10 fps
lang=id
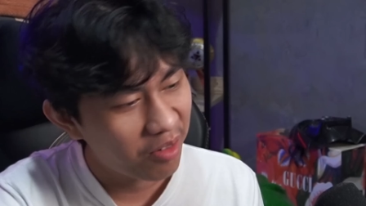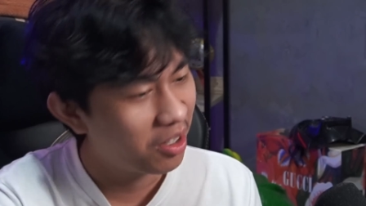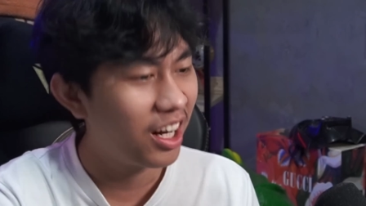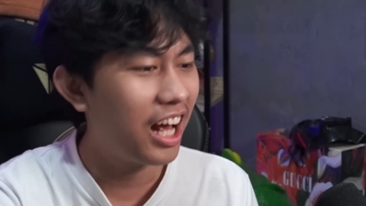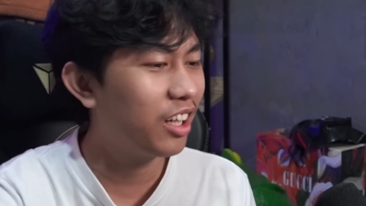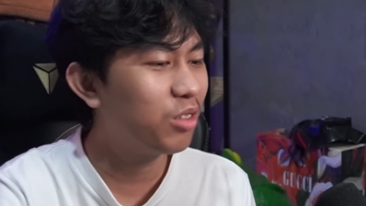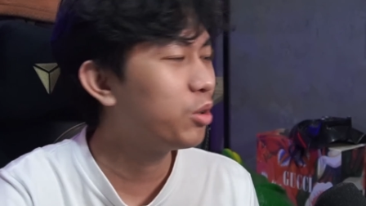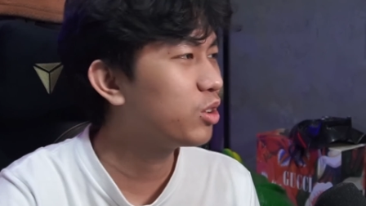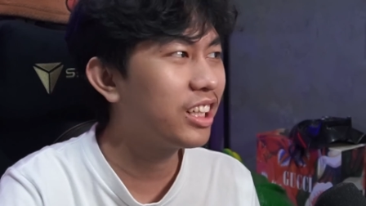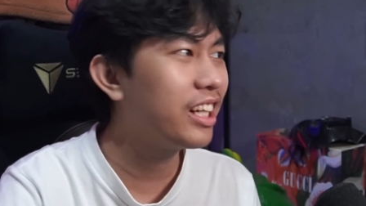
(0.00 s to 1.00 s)
emang lelaki itu
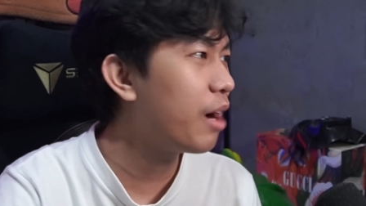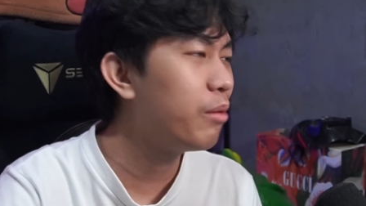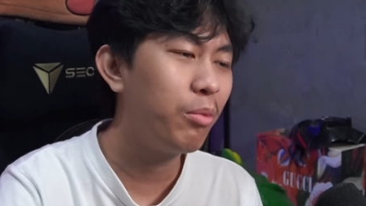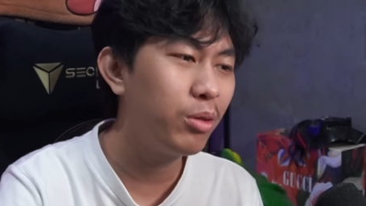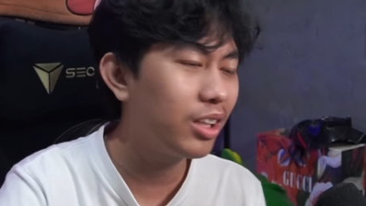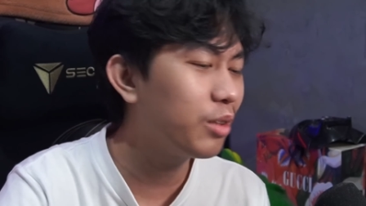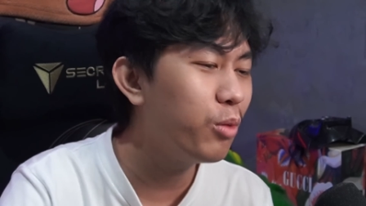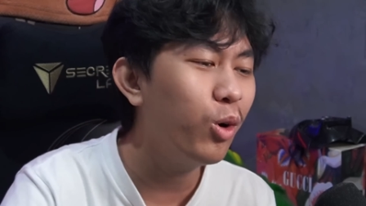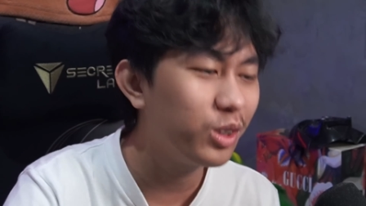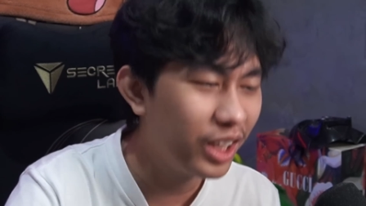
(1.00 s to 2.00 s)
mau segede apapun tetap
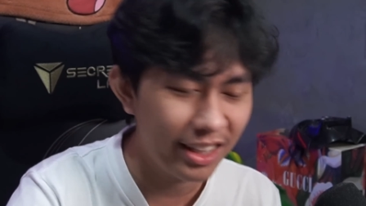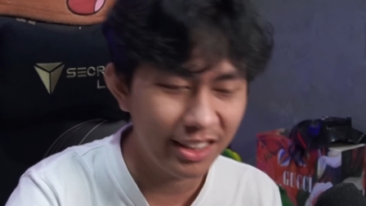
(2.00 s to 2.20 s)
bocil